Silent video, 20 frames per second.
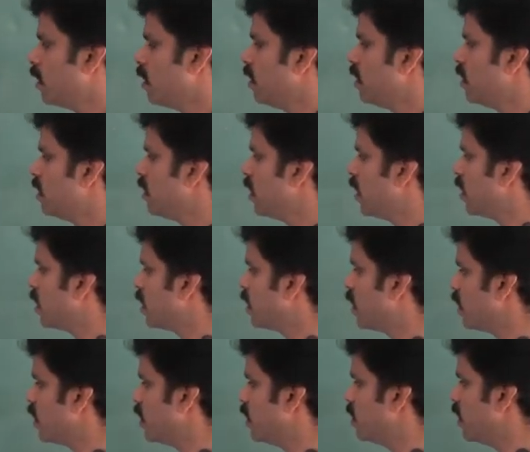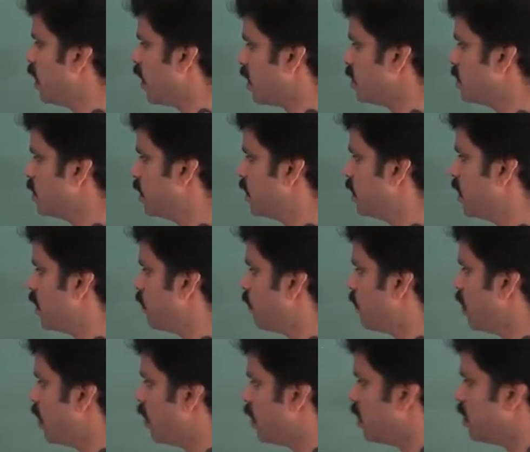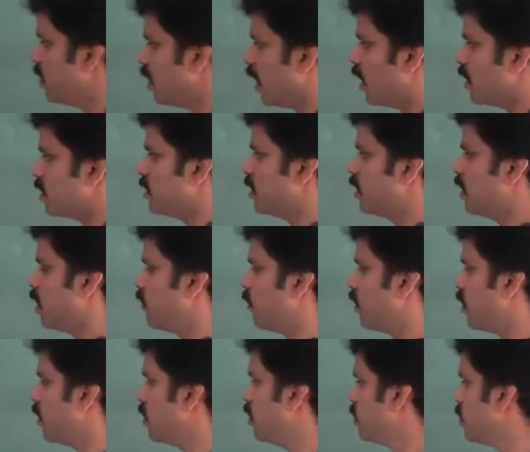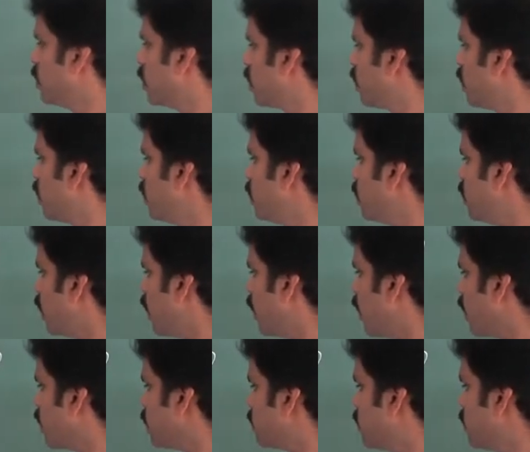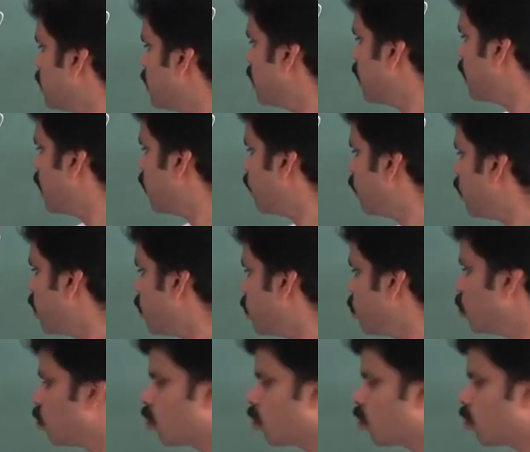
இதில் இருக்கிற இது ஆசிட் லெவல் இது ஆசிட் லெவல் இந்த ரெண்டு ஆசிட் லெவலையும்